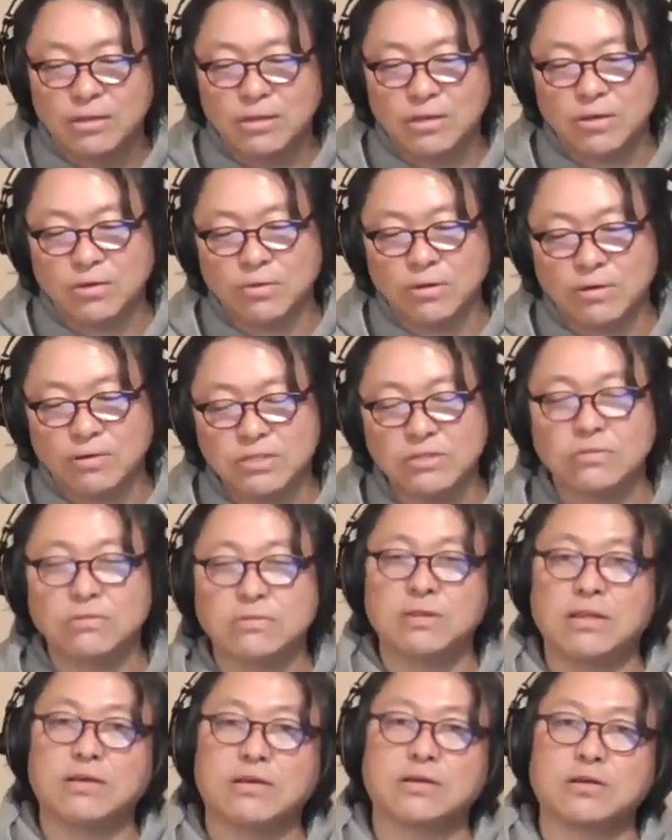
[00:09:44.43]
ね、これはちょっ
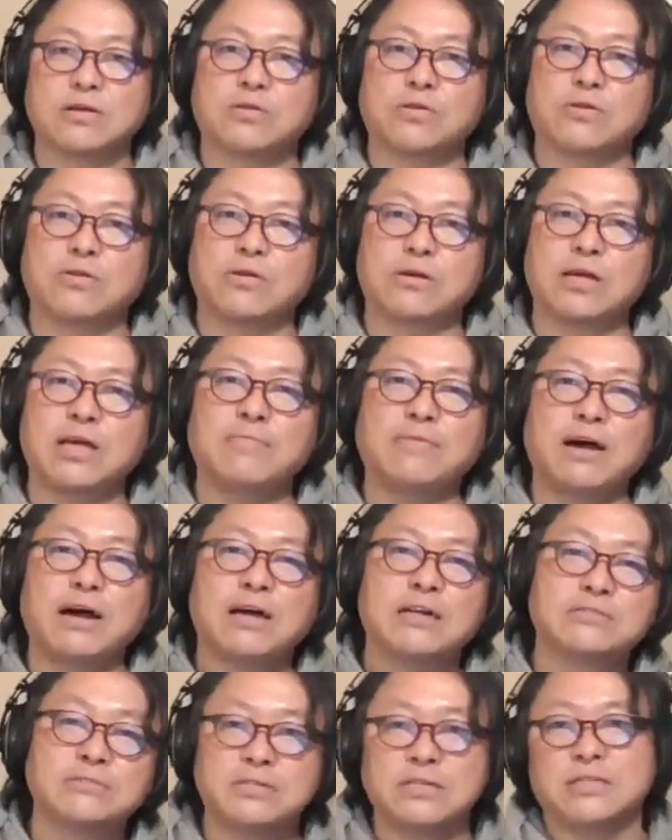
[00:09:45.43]
とねこう
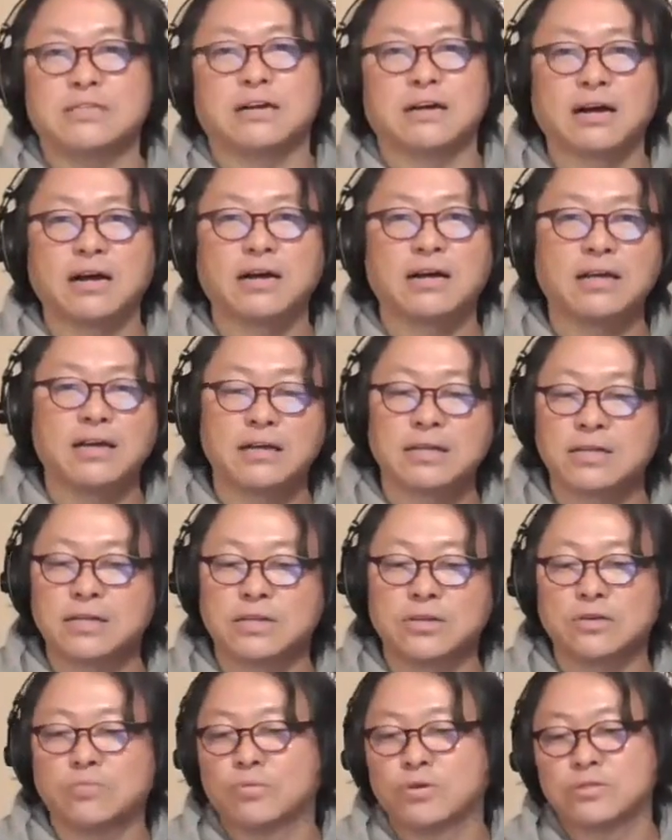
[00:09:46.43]
エバーグリーンな輝
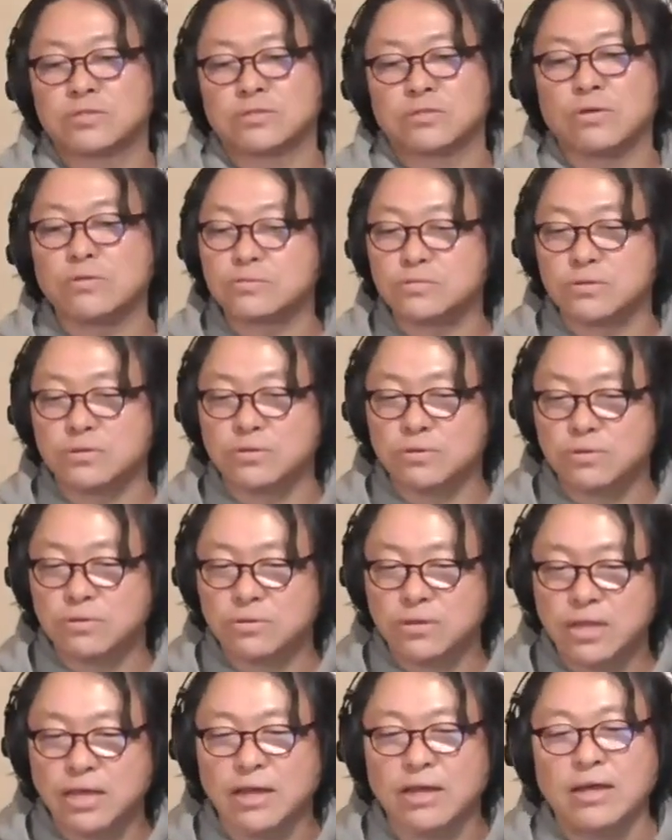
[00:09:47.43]
きを持つ曲というこ
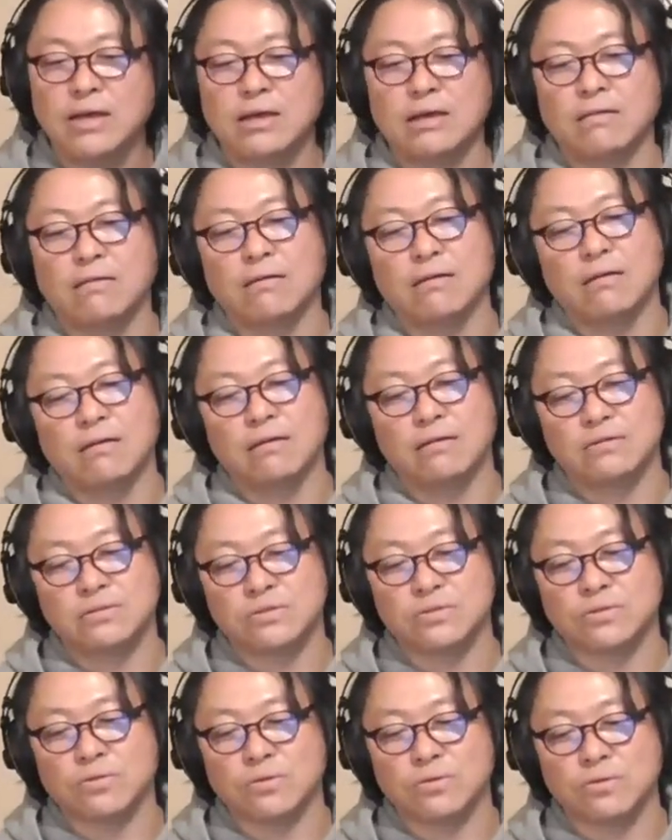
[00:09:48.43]
とで、えー、
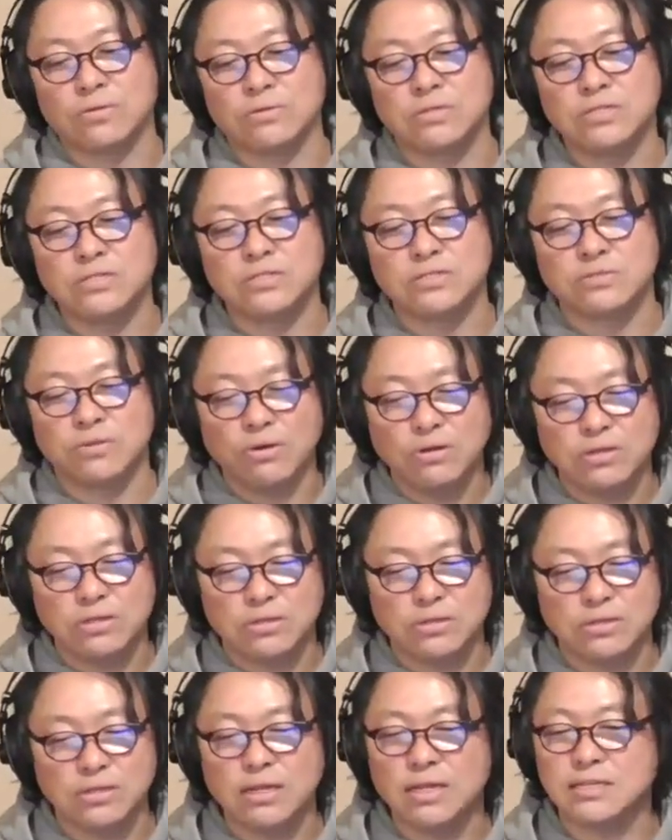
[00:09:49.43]
ちょっとこう25
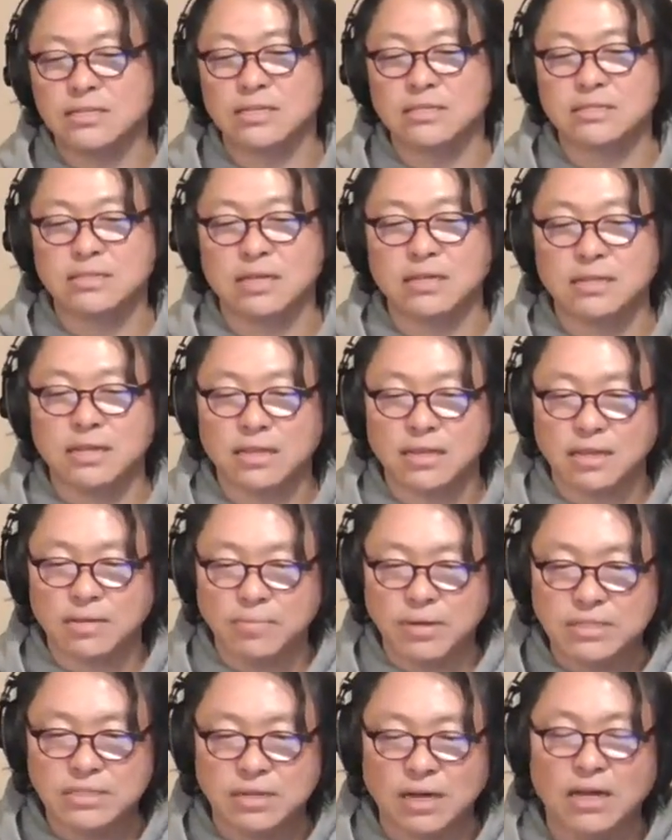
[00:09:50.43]
に入れさせていただき
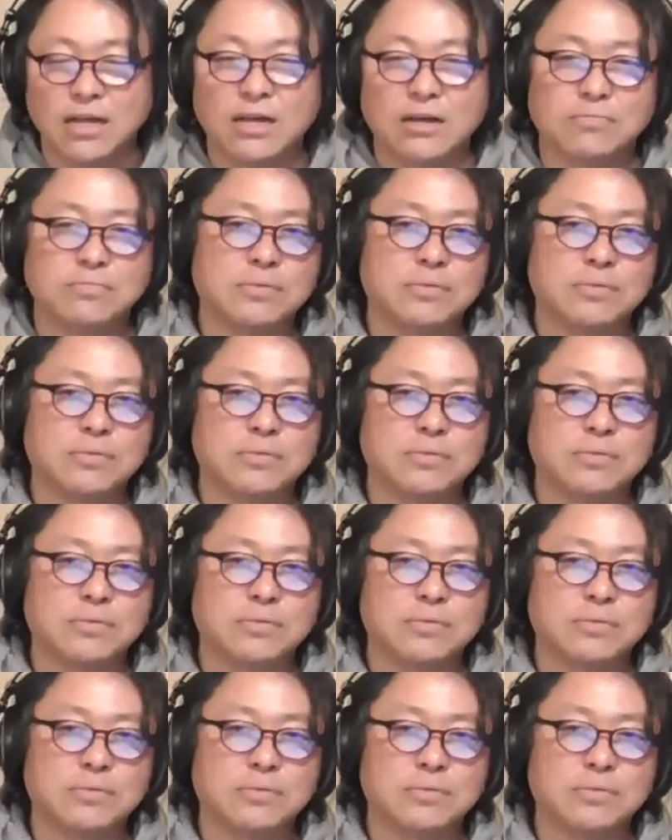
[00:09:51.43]
ました。